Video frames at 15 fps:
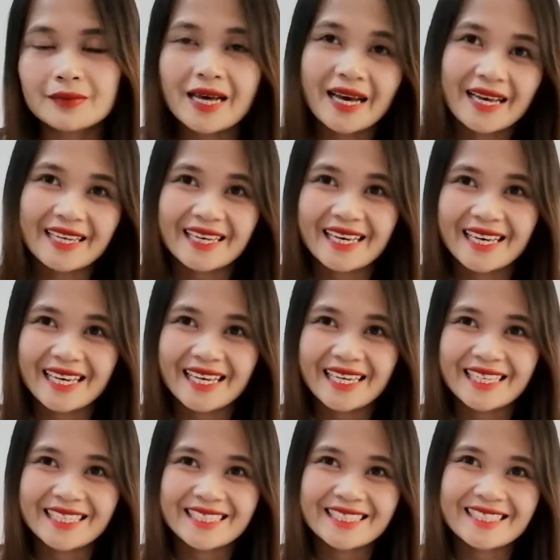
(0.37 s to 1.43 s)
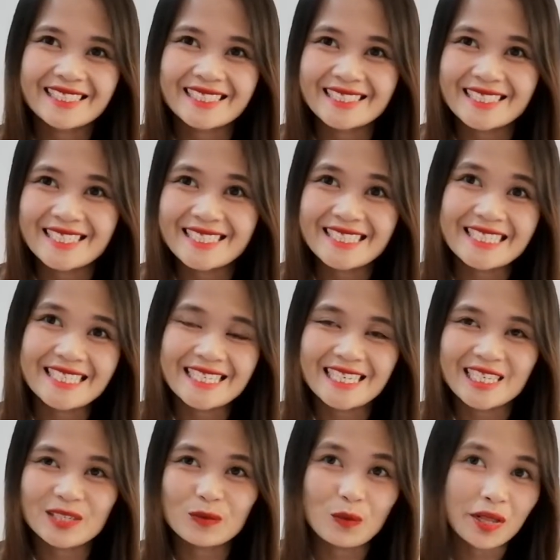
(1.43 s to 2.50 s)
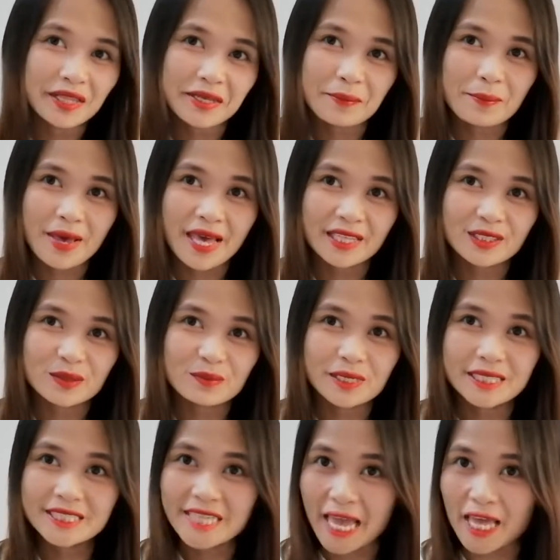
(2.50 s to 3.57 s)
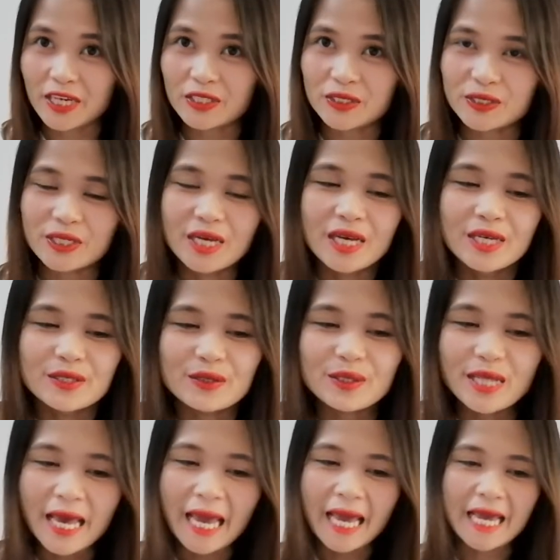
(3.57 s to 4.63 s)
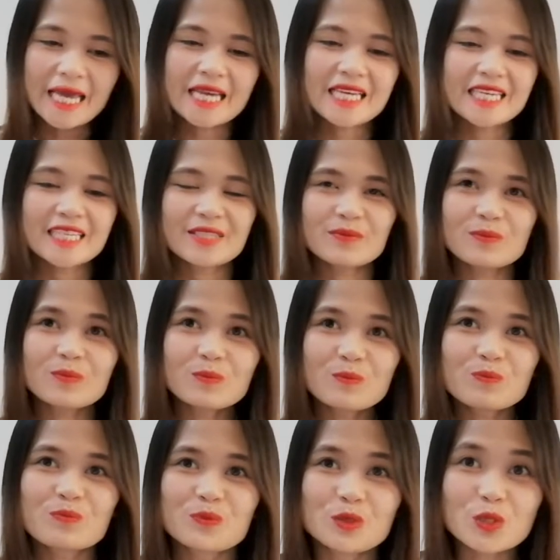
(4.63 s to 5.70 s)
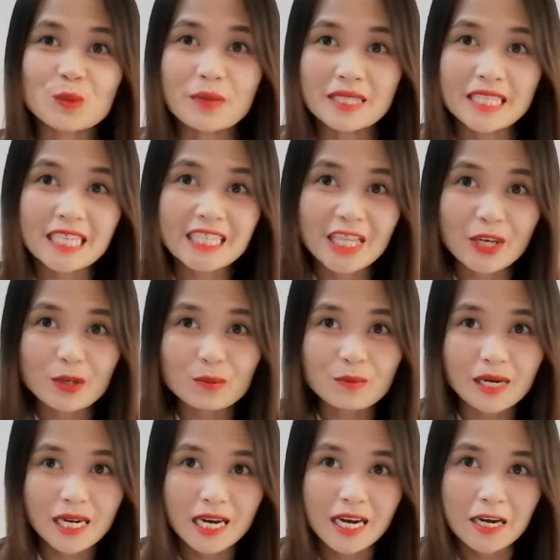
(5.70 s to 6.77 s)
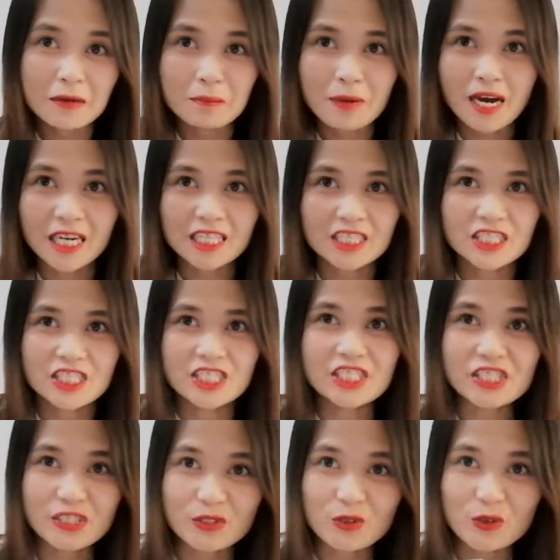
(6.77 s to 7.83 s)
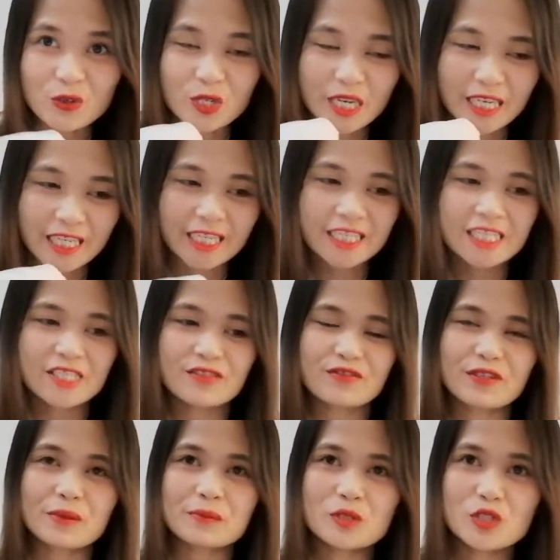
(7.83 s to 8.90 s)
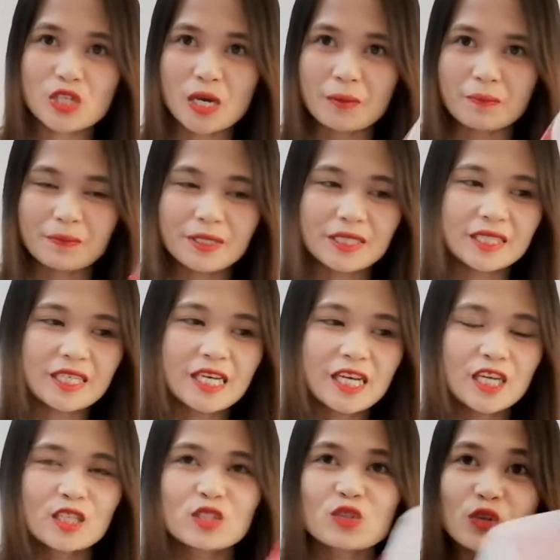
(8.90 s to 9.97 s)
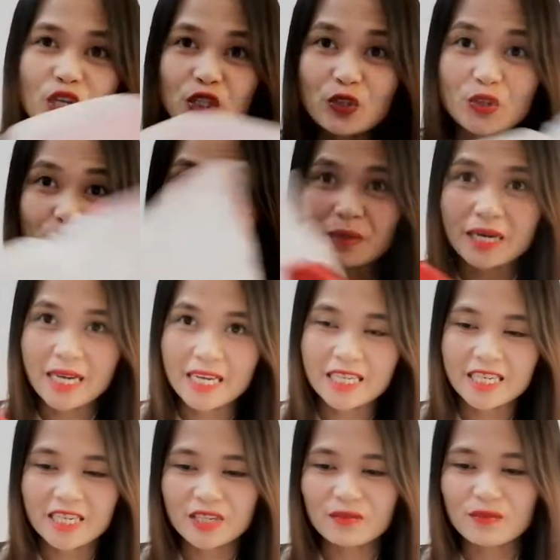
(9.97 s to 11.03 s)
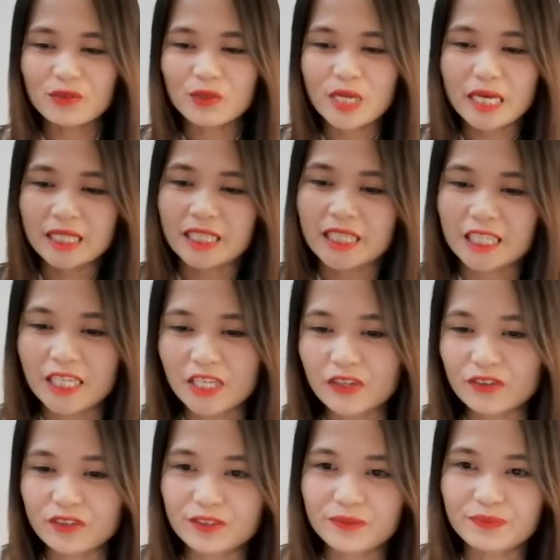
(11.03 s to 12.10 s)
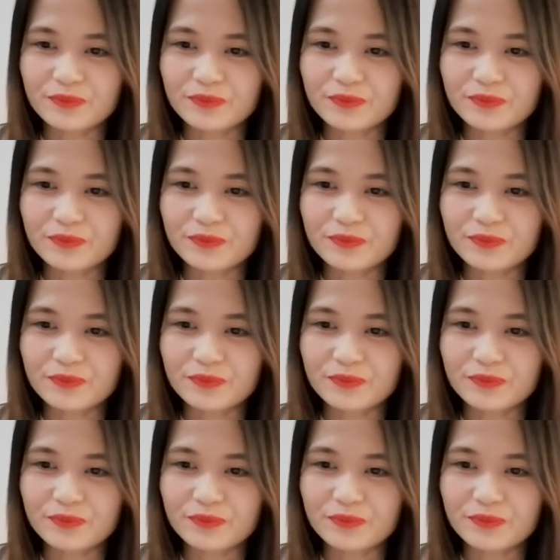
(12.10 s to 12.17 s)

Hi guys! This is Dee and welcome back to my channel. Today, dumating na yung mga packages ko guys from Shopee. So ito yung mga i-review natin ngayon.